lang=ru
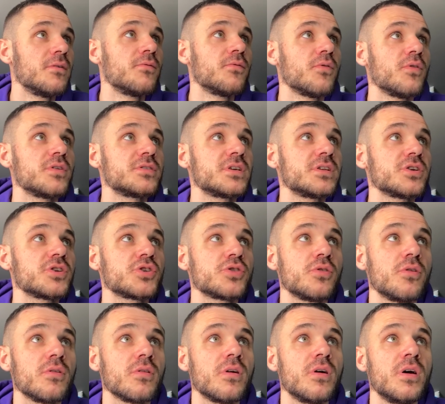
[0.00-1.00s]
Вот, и
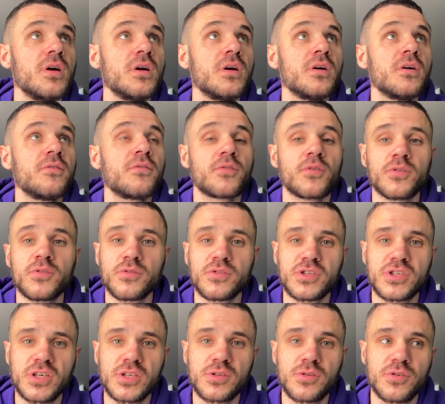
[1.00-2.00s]
нашел. Вроде он
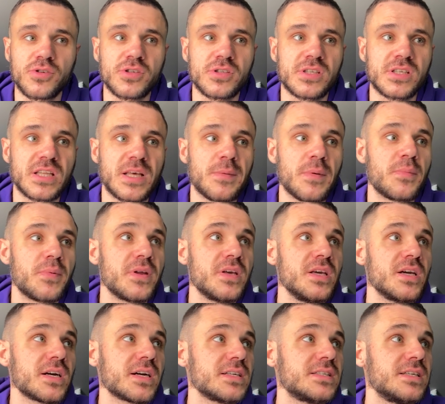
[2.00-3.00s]
сейчас должен за нами
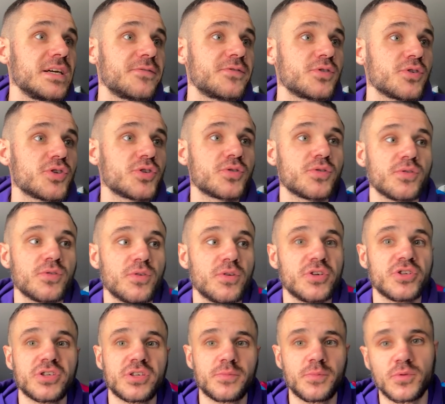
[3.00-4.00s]
приехать. Я все, что
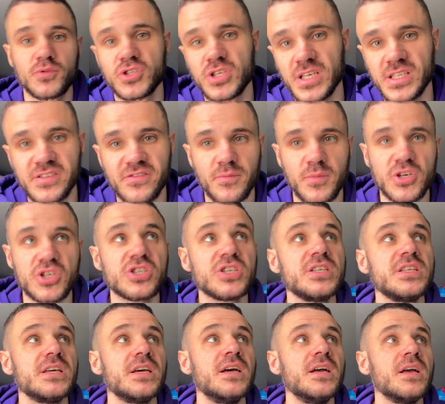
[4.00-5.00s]
лежит, получается, в
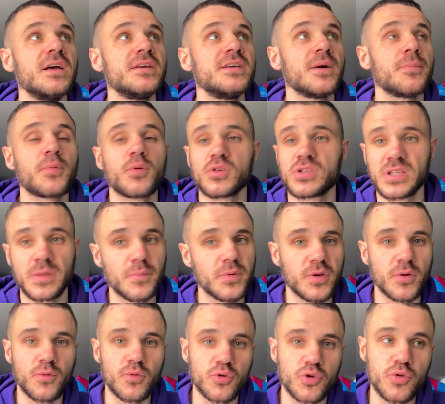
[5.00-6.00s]
машине, я просто
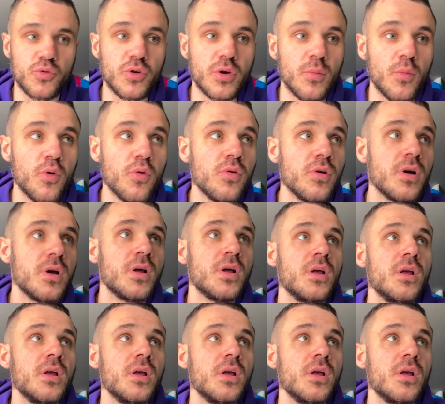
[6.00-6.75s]
перегружу ему.